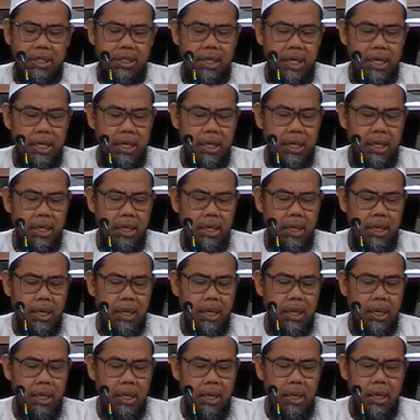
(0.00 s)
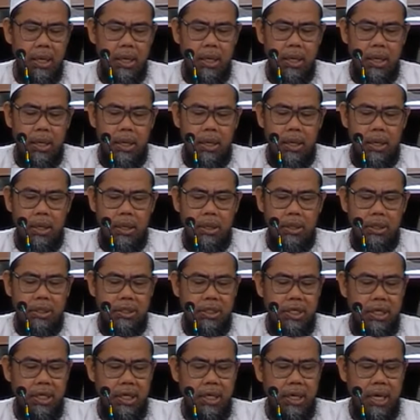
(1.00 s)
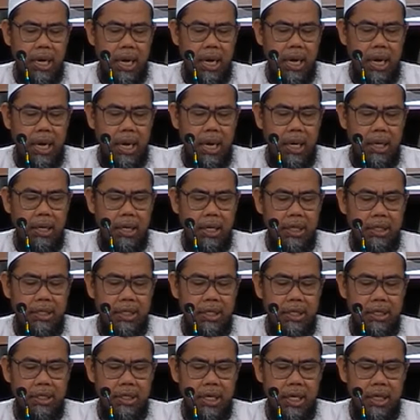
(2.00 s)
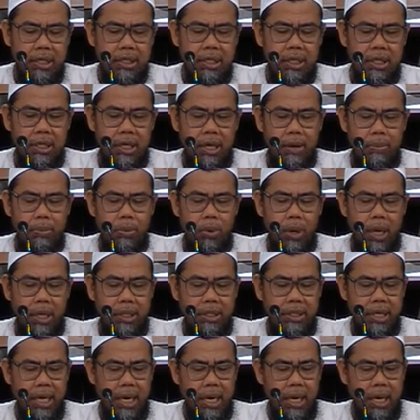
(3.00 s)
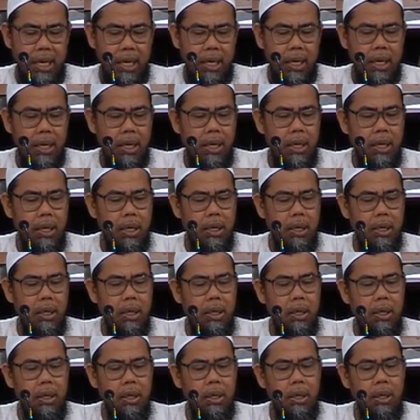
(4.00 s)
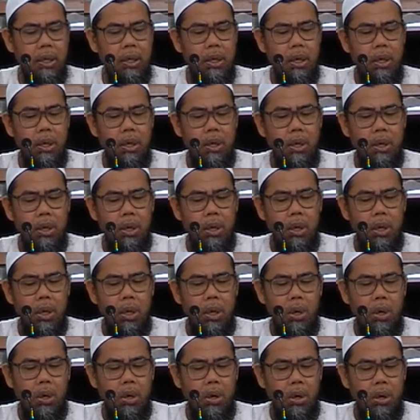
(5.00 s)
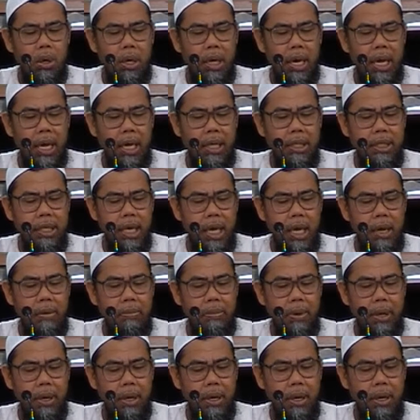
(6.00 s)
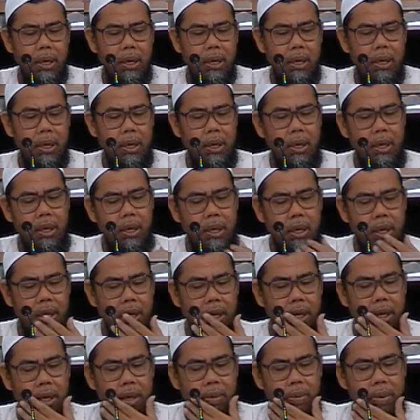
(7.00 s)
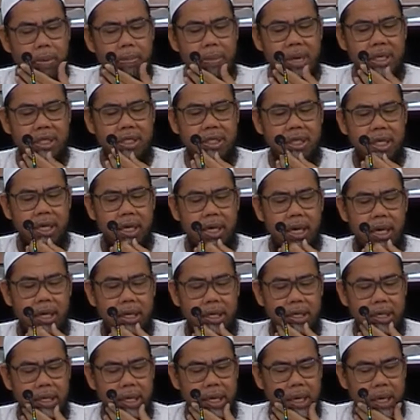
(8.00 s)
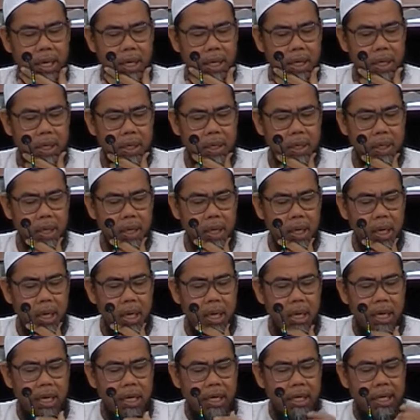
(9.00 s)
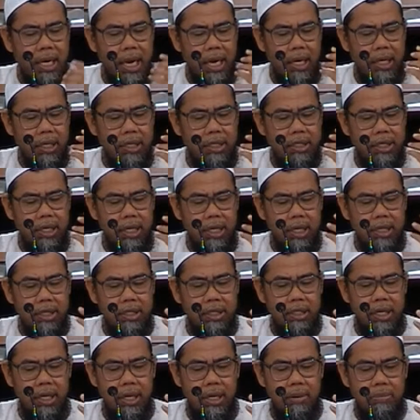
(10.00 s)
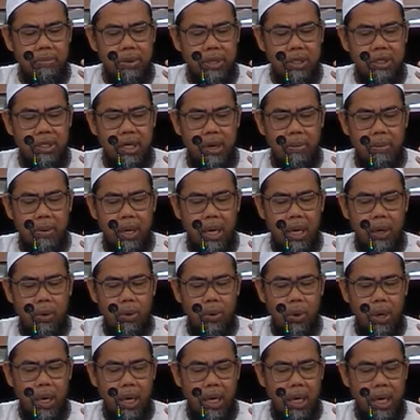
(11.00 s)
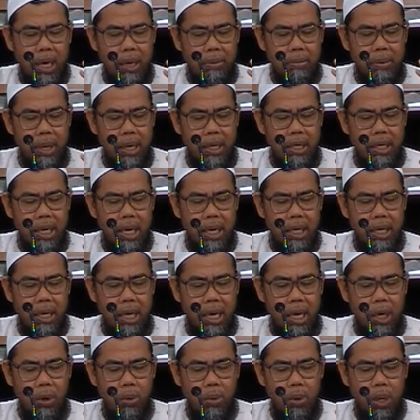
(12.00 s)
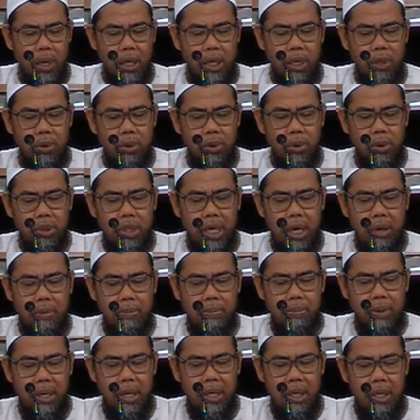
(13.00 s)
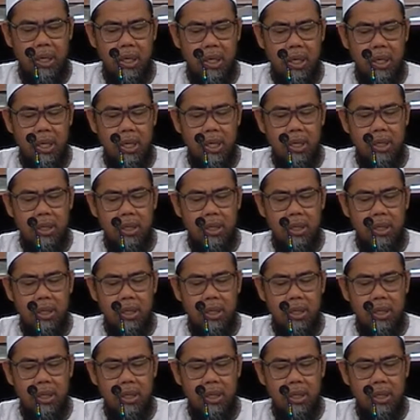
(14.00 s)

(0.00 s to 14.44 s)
istri jika ada sisa setiap bulannya. Loh, kok nanya apa? Memastikan ini ya. Dan si istri bisa melakukan amalia dengan uang itu tanpa